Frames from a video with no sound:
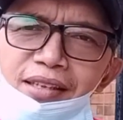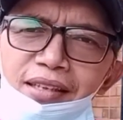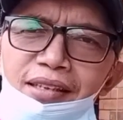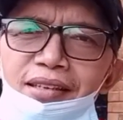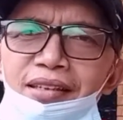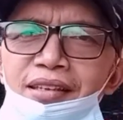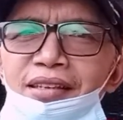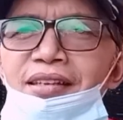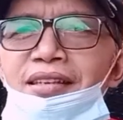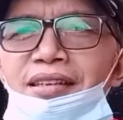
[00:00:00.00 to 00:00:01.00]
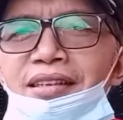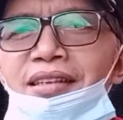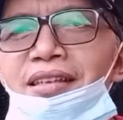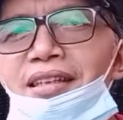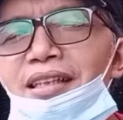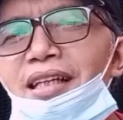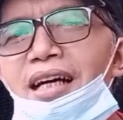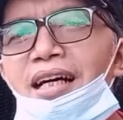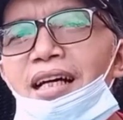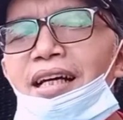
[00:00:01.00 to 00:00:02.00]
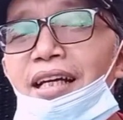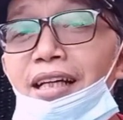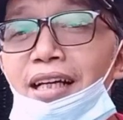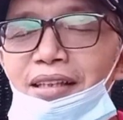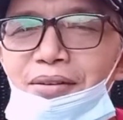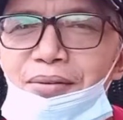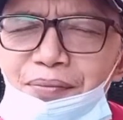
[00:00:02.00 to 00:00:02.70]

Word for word: Jadi kita enak gitu